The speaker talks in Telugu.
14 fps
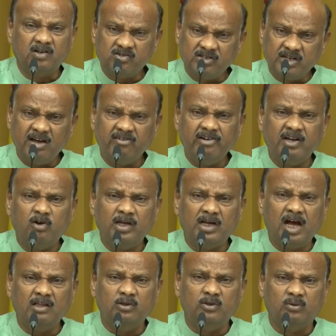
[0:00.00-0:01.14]
సంస్కారం ఎక్కువ
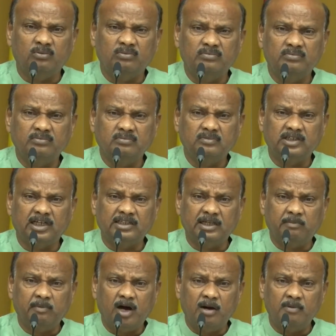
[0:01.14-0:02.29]
కాదు
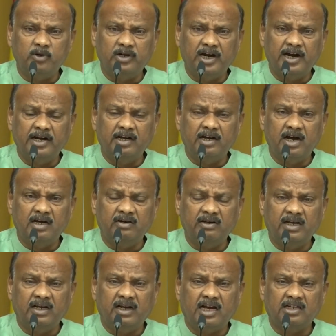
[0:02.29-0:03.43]
చంద్రబాబు నాయుడు గారు
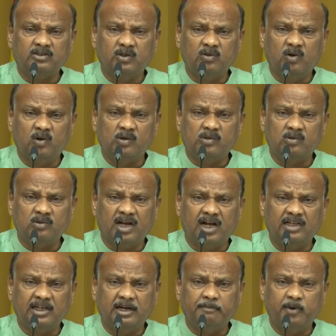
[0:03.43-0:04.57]
ఈ రాష్ట్రం కోసం
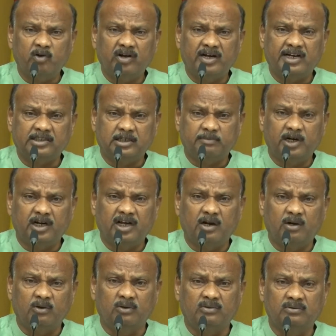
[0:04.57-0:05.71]
రాత్రింపావులు
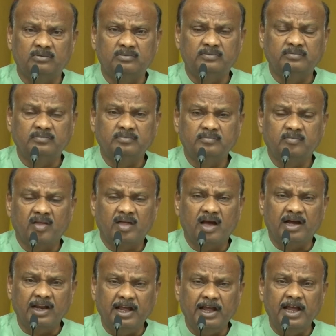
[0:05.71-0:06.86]
కష్టపడ్డారు
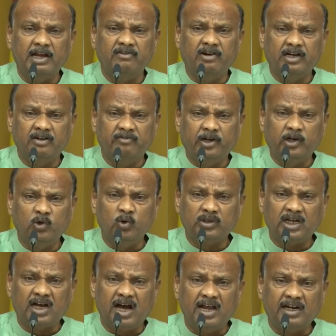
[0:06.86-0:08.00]
అనేకమైన
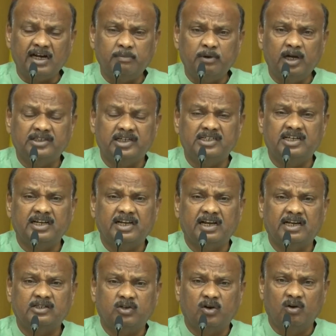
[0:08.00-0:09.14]
వినూత కార్యక్రమాలు చేశారు ఈ
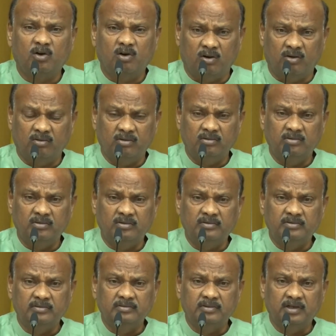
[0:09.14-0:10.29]
రాష్ట్రంలో
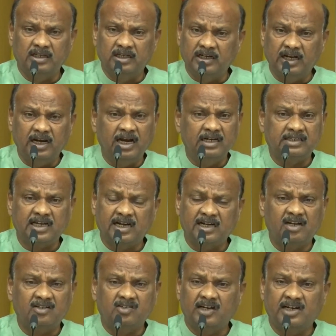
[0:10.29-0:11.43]
అది నీలాడి
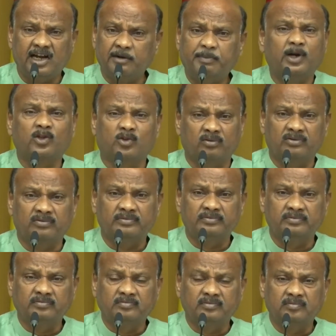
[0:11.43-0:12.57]
సన్నాసులు కనపడదు
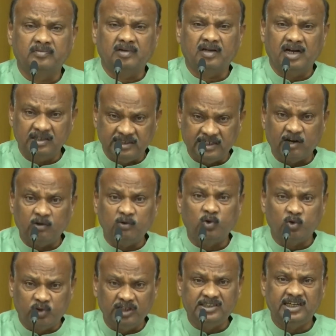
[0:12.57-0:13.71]
కానీ జనం
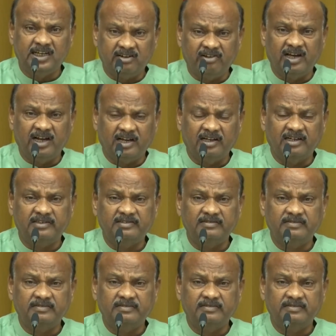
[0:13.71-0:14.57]
గుర్తించారు ఇవాళ